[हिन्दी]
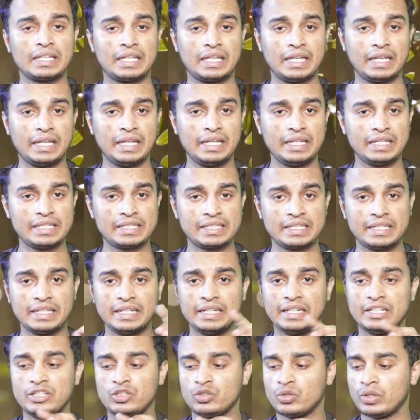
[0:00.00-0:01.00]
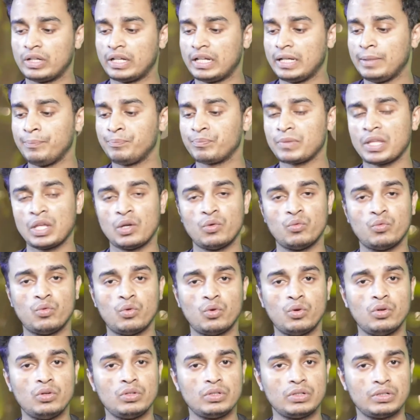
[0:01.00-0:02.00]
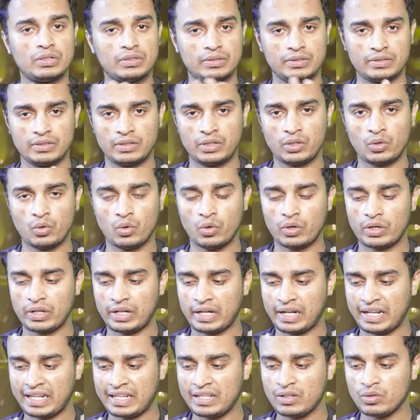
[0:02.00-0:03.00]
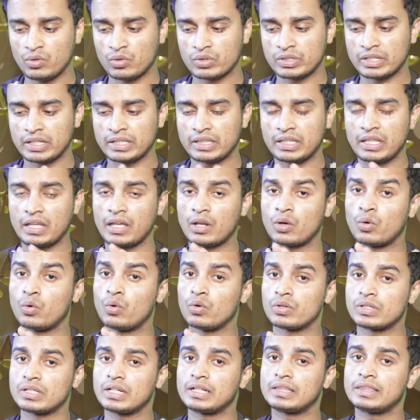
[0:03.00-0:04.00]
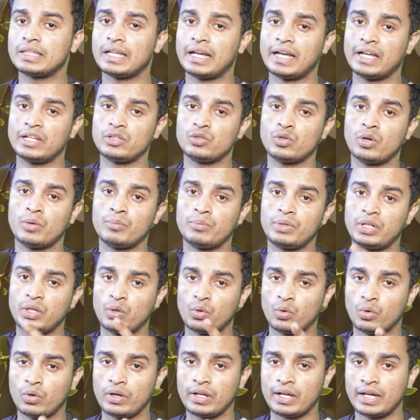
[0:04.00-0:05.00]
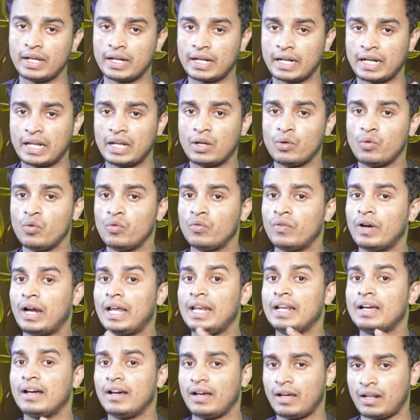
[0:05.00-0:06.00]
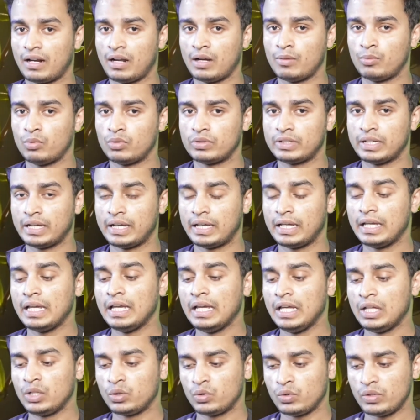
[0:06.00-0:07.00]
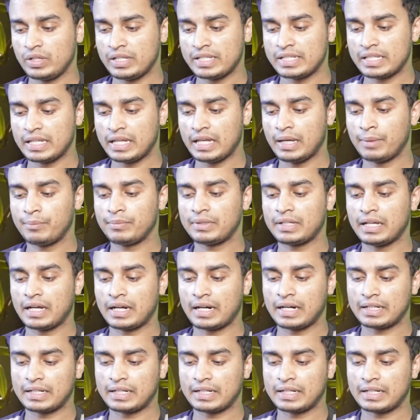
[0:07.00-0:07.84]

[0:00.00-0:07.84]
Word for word: कि स्क्रीन जो है वो रिकॉर्ड नहीं हो सकती और हो सकता है जो हम रिकॉर्ड कर रहे हैं वो फाइल ख़राब हो जाए तो इसे हम क्या